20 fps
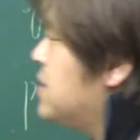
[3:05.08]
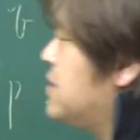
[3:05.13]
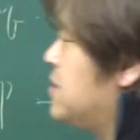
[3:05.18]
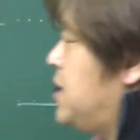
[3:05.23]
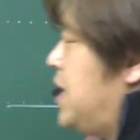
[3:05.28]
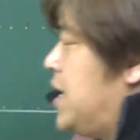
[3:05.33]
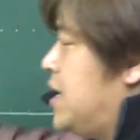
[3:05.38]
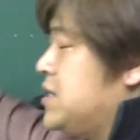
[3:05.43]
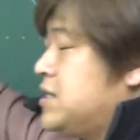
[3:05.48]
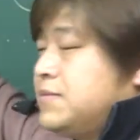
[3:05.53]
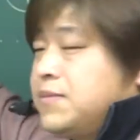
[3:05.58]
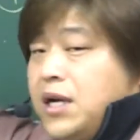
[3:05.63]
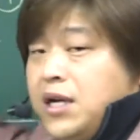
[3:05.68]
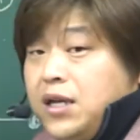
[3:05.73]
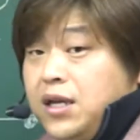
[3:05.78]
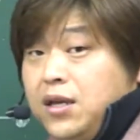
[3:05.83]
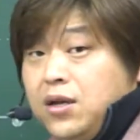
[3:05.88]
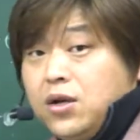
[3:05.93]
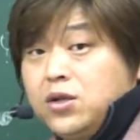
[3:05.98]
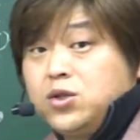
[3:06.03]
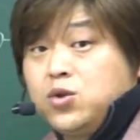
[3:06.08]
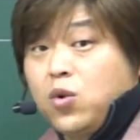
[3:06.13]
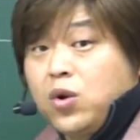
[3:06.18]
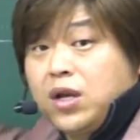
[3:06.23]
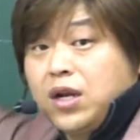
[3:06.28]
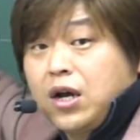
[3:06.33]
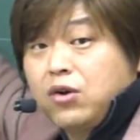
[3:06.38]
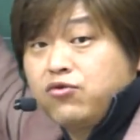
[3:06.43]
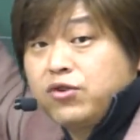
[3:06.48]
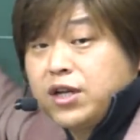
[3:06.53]
돼야지만이
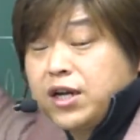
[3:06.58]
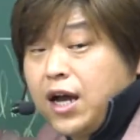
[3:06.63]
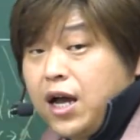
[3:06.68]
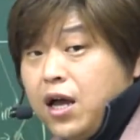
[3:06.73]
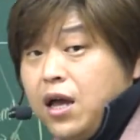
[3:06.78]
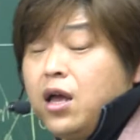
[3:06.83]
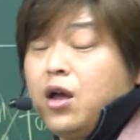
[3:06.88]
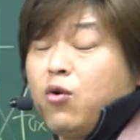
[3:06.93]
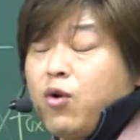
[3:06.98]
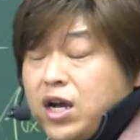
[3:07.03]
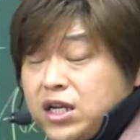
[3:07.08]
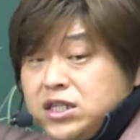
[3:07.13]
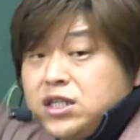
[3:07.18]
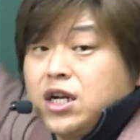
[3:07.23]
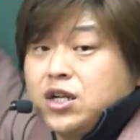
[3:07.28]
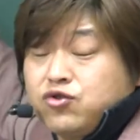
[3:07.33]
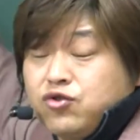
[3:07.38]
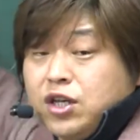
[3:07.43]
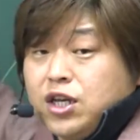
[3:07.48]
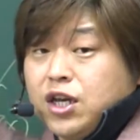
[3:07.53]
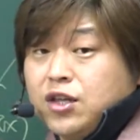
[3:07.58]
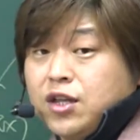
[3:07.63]
연속이라고 우리가 확신할 수 있게